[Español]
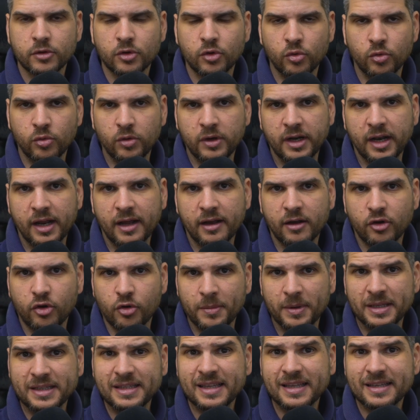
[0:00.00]
un gran
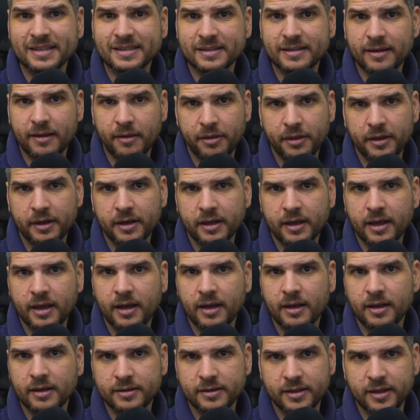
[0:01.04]
cometa se
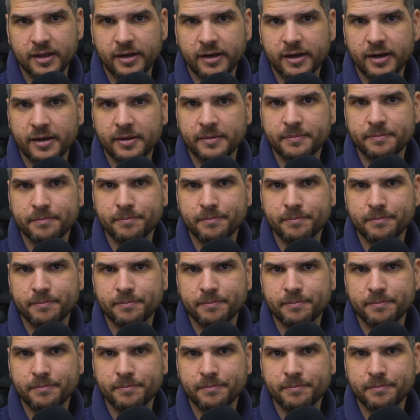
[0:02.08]
acerca a la Tierra.